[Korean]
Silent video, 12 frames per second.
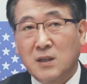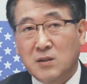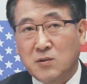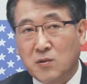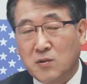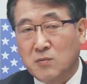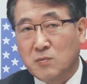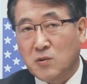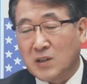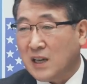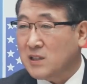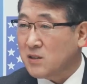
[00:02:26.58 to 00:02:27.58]
조금 더
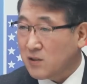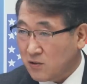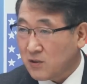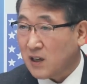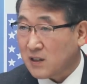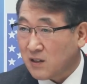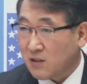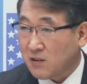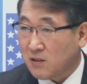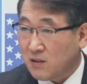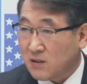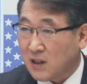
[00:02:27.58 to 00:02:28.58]
낮을 거는
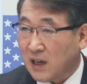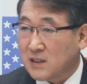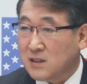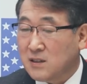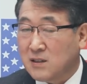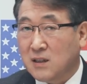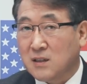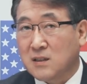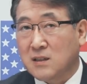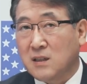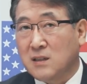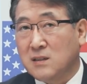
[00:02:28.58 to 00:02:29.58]
같아요. 낮이는데
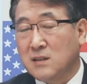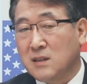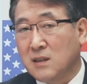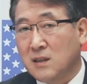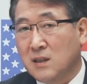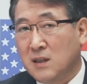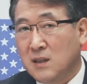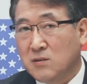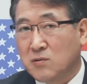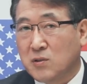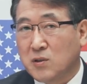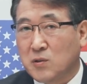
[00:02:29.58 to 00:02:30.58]
그게 이제
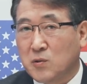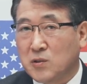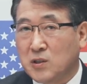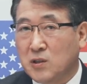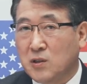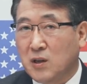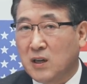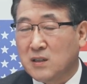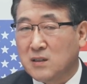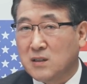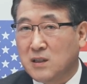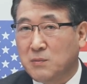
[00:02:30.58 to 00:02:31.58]
추세적으로
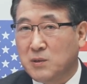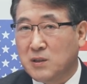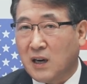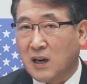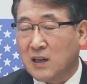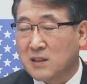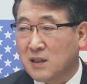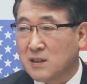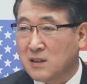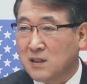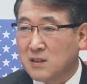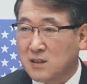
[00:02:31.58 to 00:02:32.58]
이어가는 힘이 약하다는
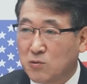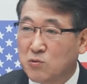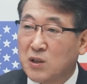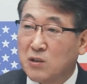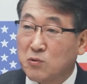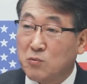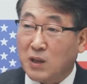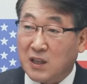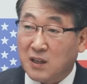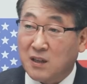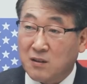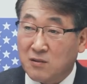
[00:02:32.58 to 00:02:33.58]
게 이제 숫자로 좀
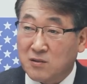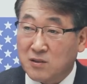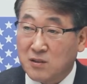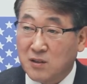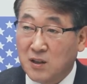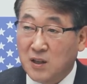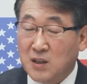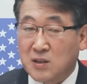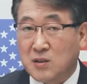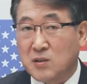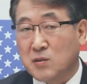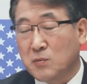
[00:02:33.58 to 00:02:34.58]
나타나거든요.
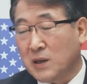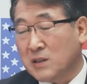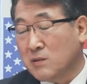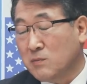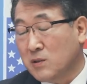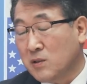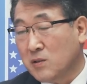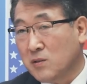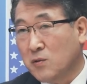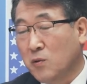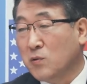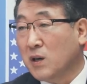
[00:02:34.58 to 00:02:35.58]
그리고 말씀드렸던
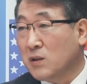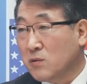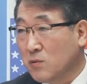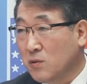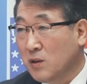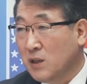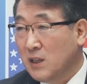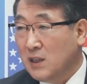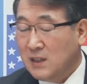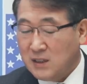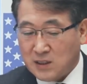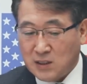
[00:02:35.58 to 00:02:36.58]
호가도
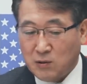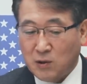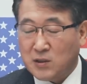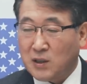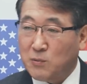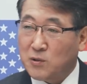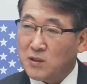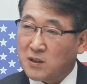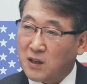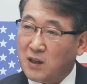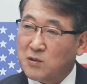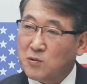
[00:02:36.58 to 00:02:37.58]
2월, 3월엔
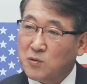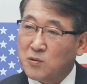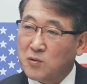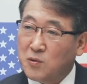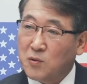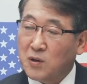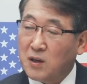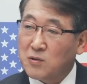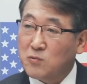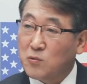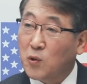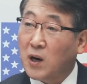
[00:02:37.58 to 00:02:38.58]
계속 호가가
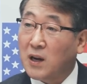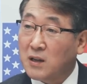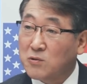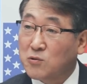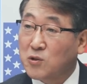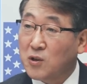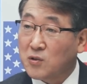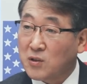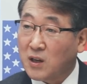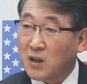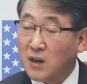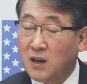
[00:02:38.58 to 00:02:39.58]
좀 올라가는
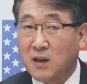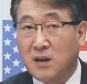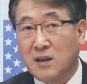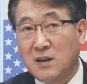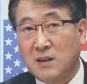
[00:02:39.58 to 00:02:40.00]
추세였다가